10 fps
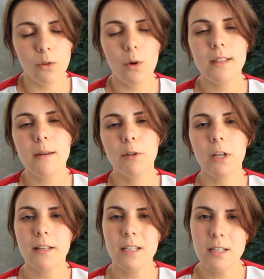Но она будет
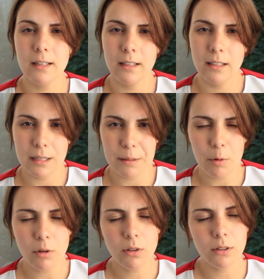относительно для
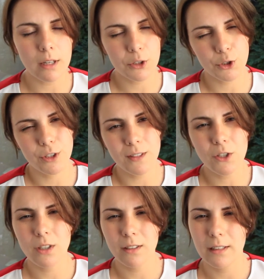ребенка, также
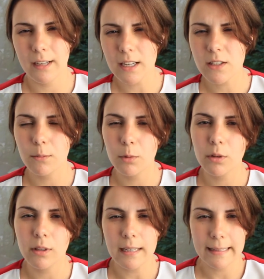частичные лекарства
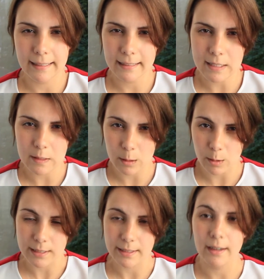будут и для нас,
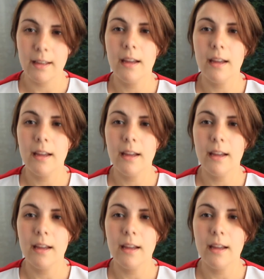взрослых.